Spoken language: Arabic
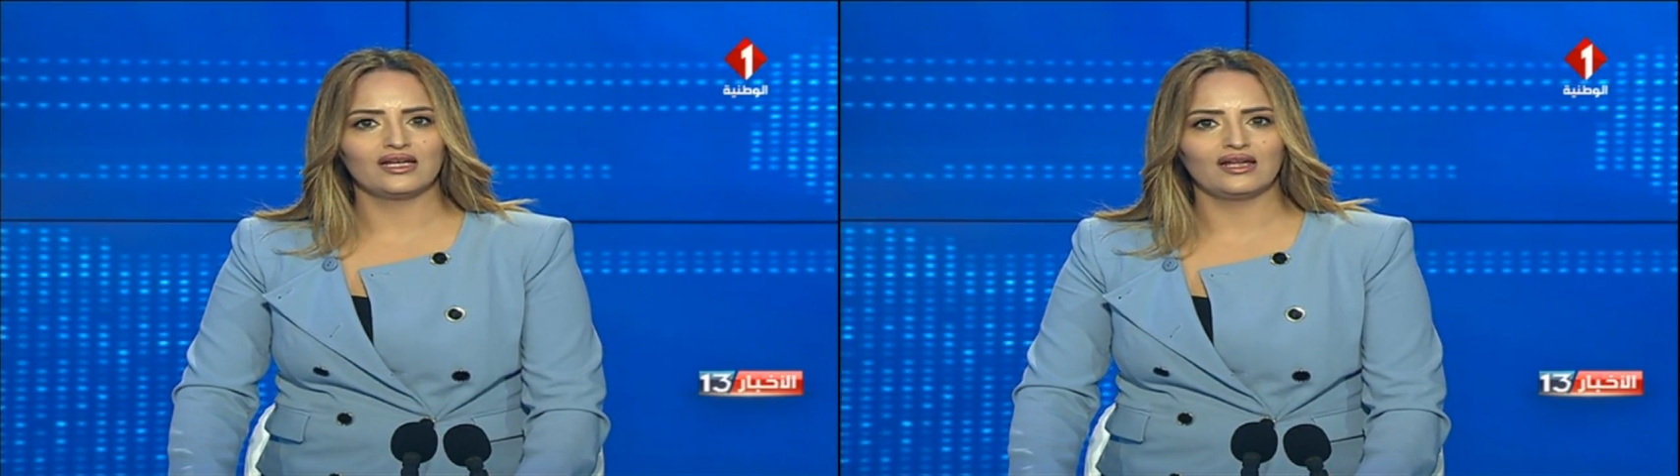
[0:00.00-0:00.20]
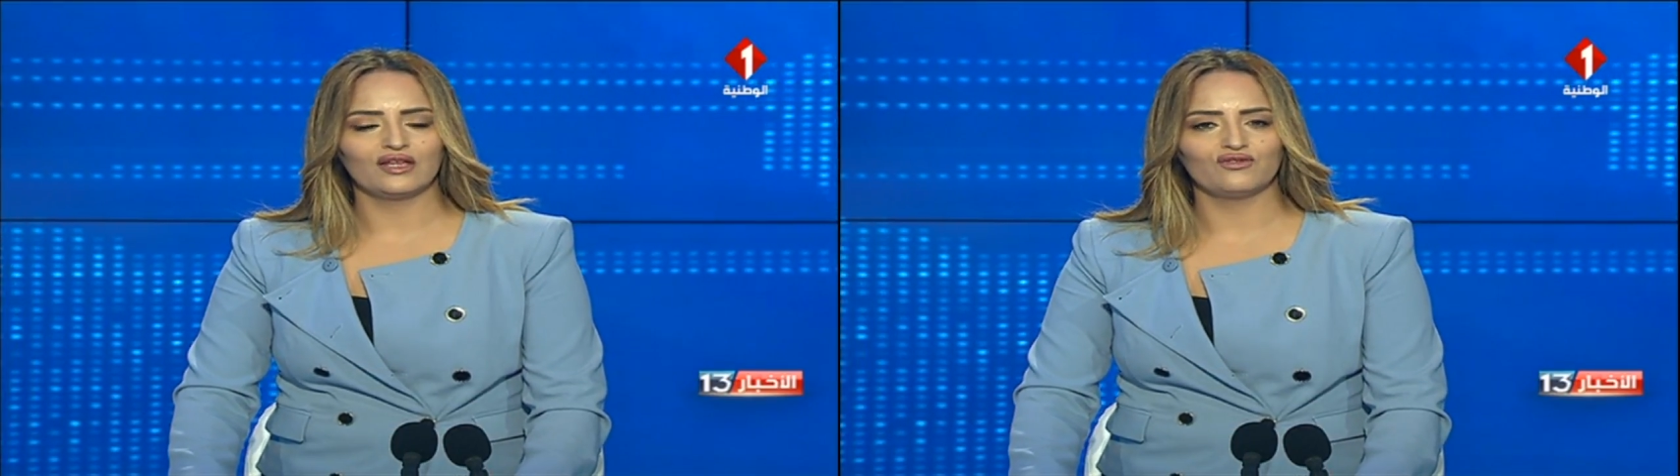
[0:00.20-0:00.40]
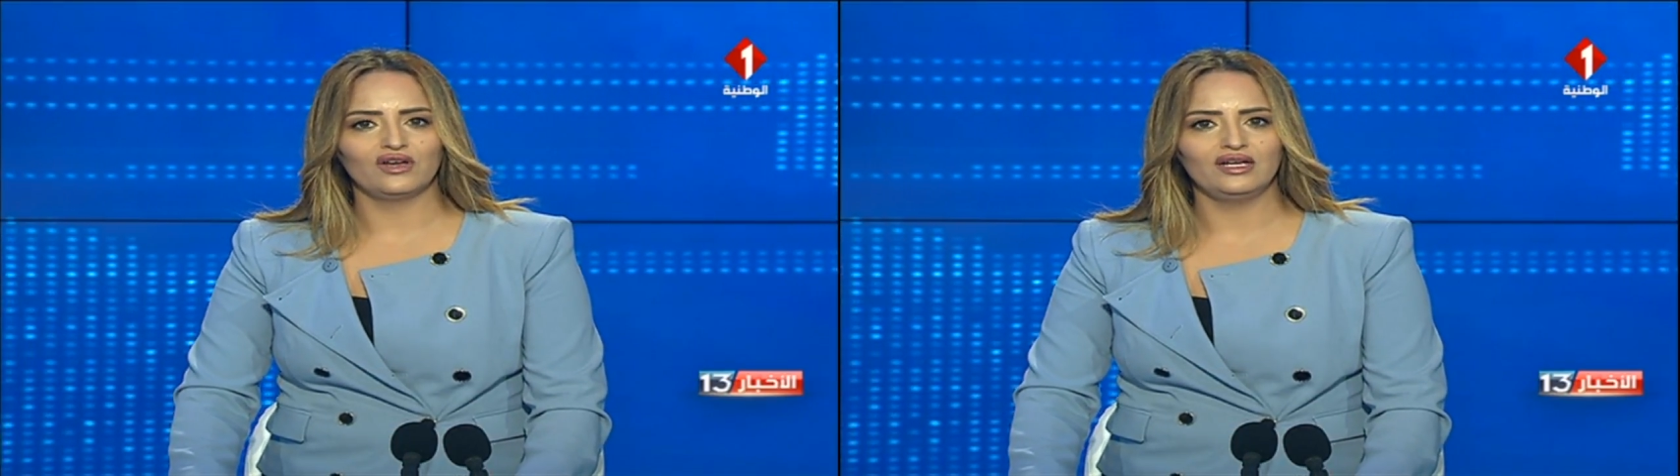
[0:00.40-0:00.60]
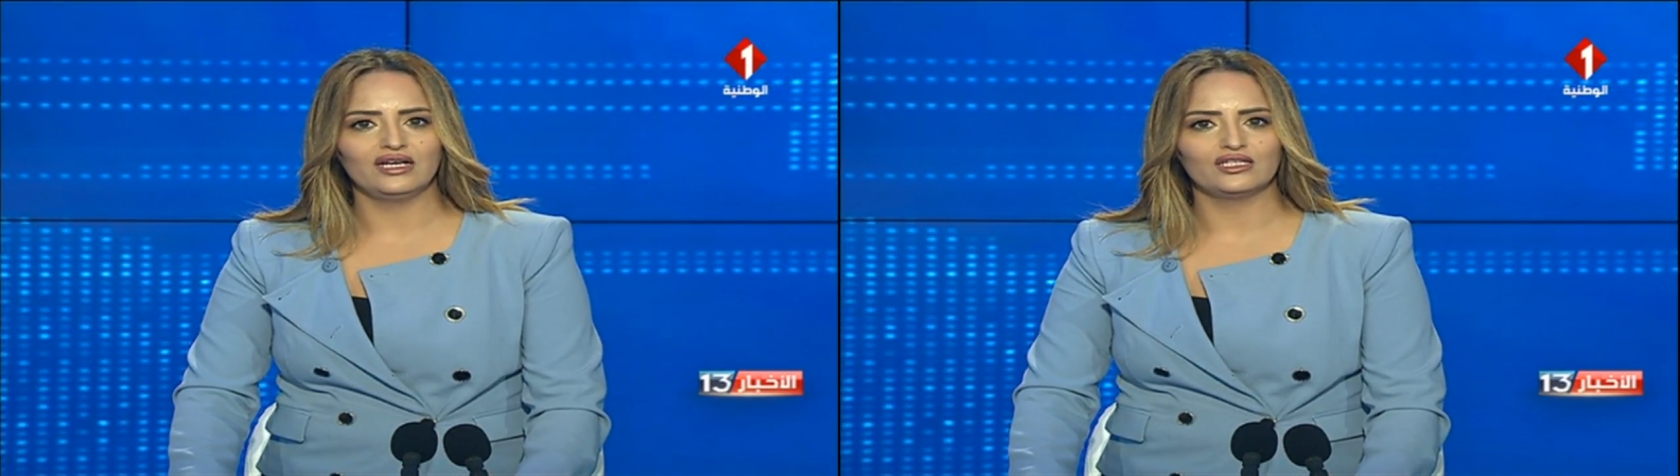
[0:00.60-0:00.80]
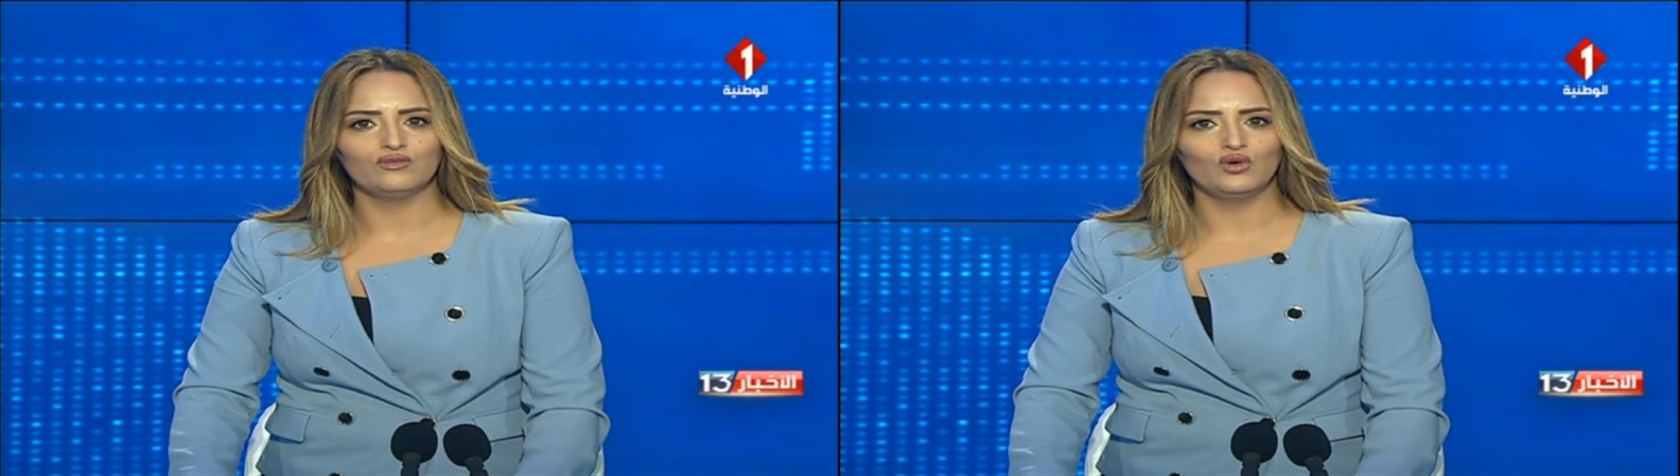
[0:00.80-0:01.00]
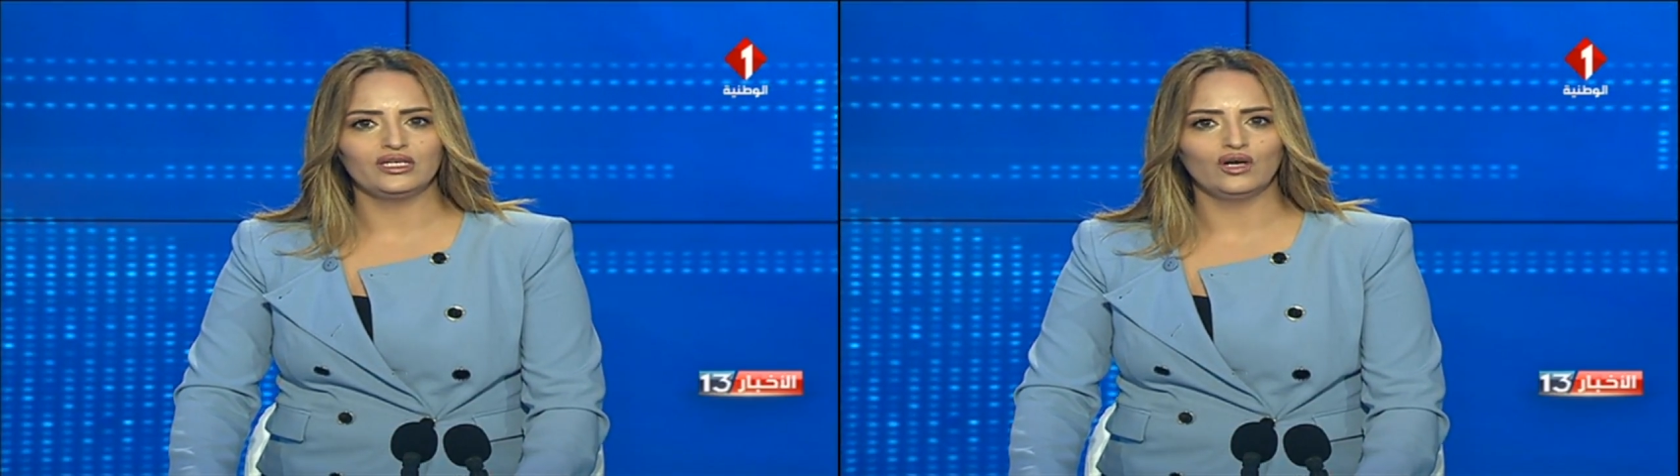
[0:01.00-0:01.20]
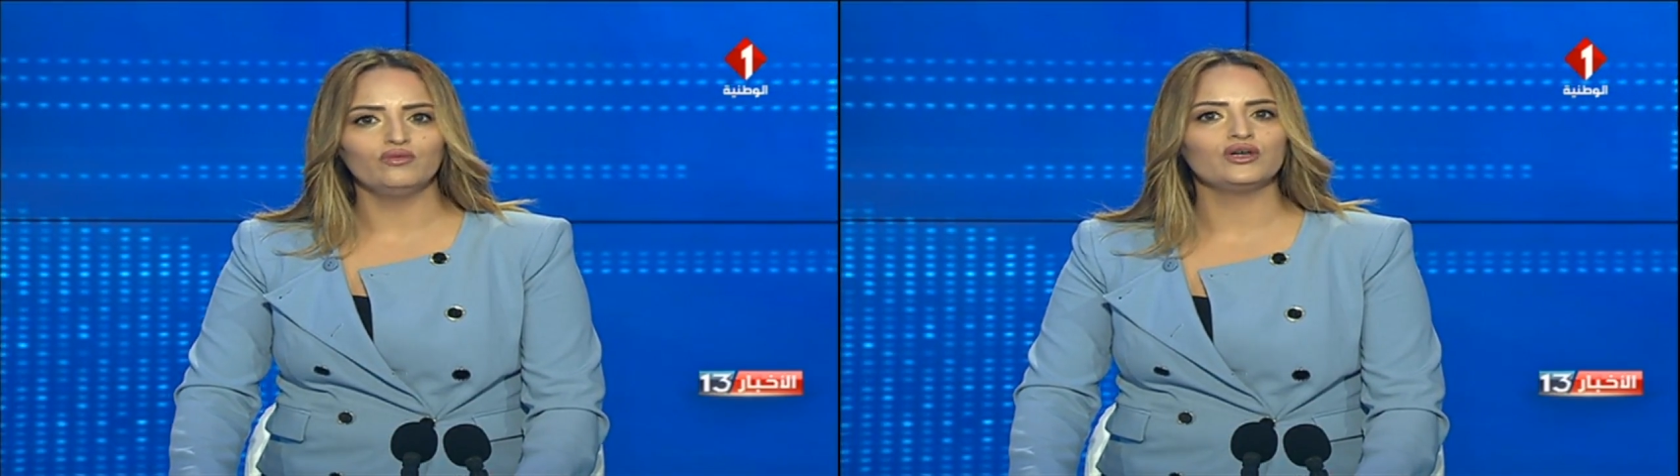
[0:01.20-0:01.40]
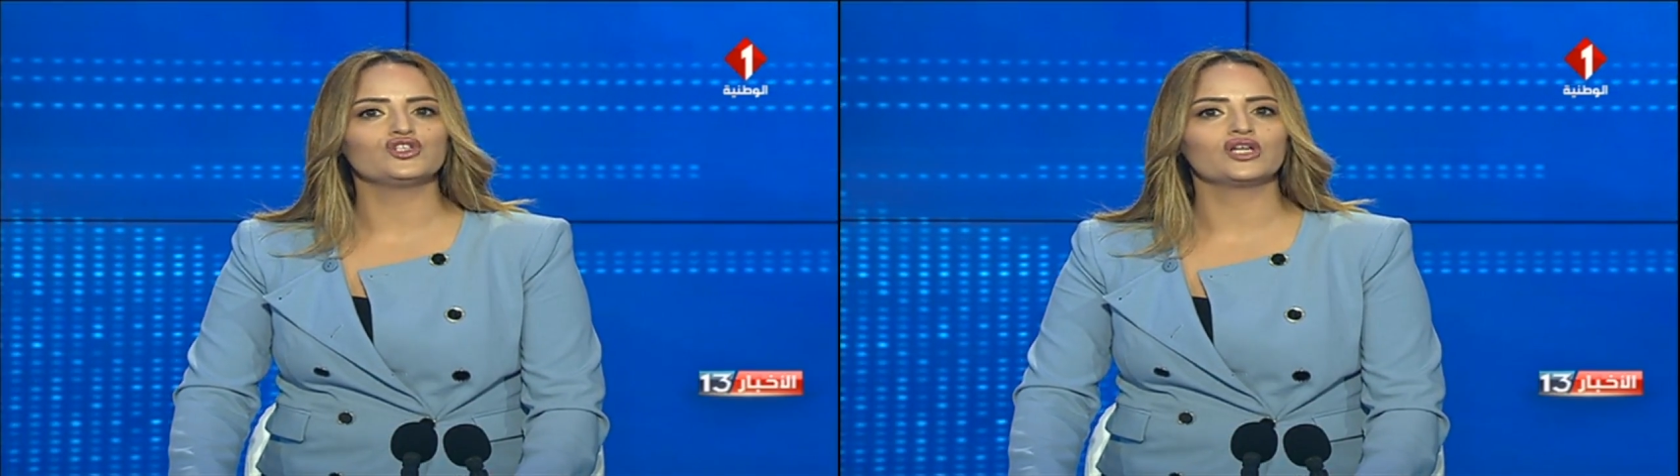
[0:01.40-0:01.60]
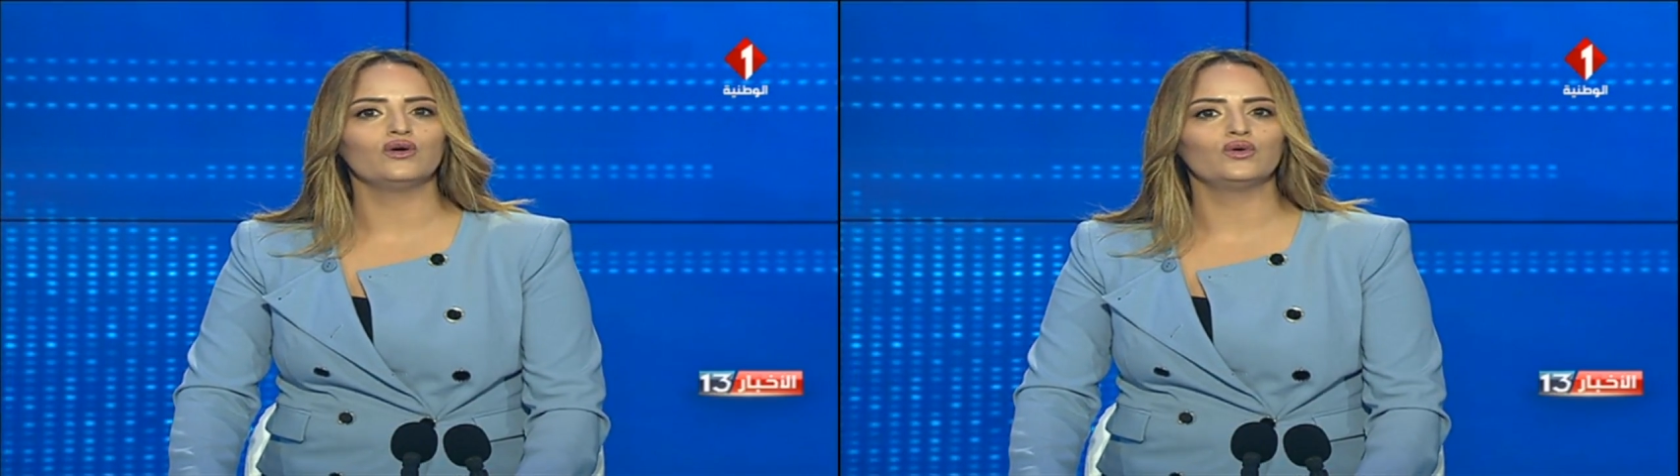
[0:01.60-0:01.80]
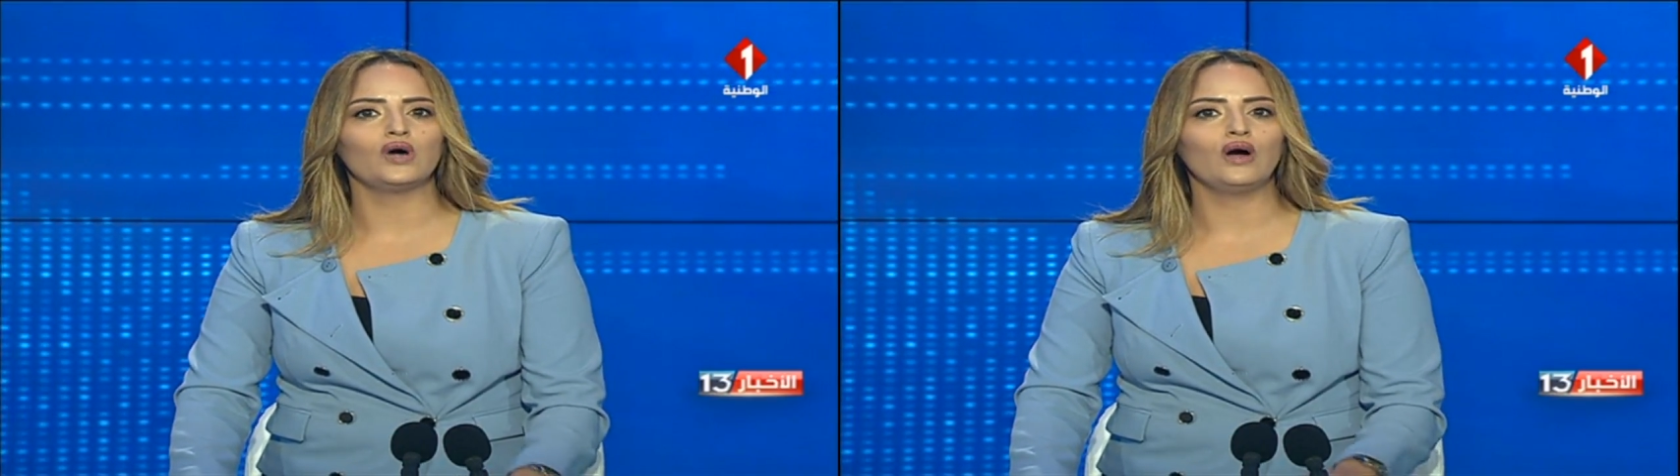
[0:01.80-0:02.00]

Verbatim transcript: للأطفال يتم اليوم إجراء